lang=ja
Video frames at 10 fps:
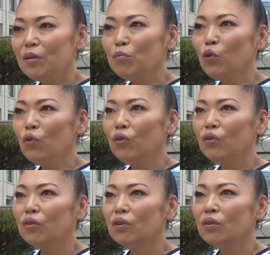はいもう
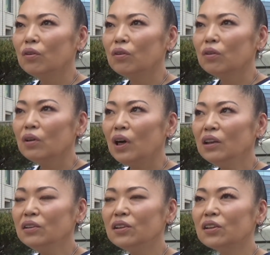
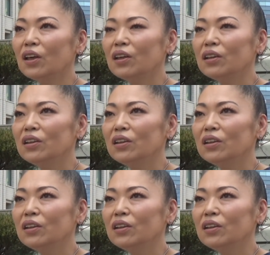完治でいい